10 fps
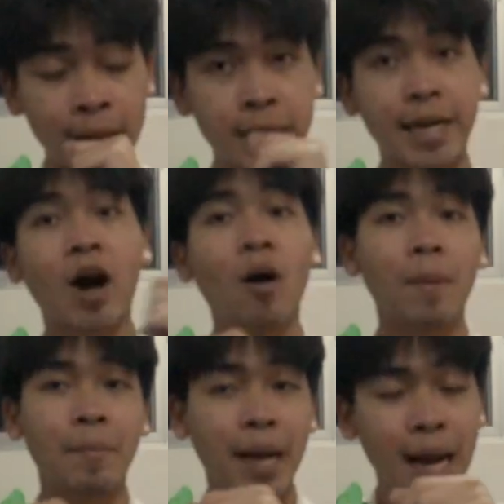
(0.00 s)
ในกล่องมั
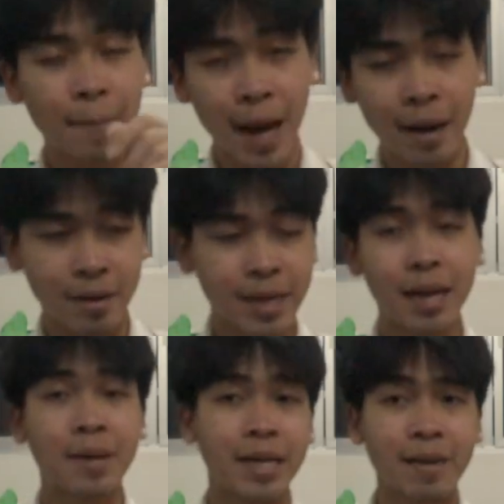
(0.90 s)
นมีอะไรบ้าง น่า
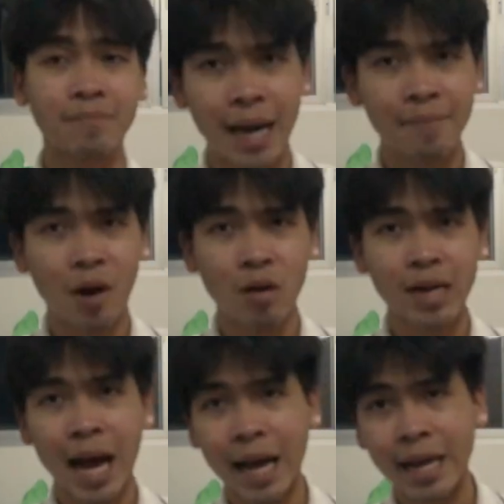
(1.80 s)
จะเป็นคลิปอันบ็อก
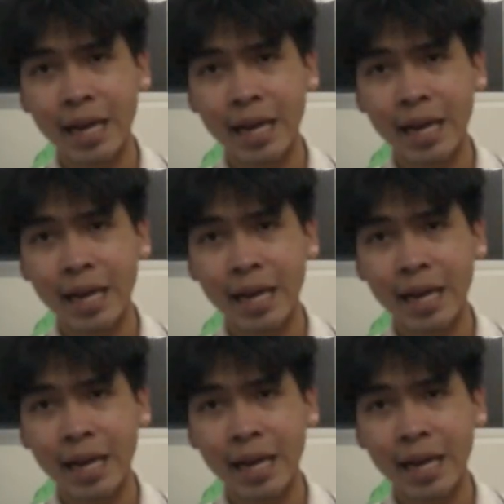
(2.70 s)
ไทย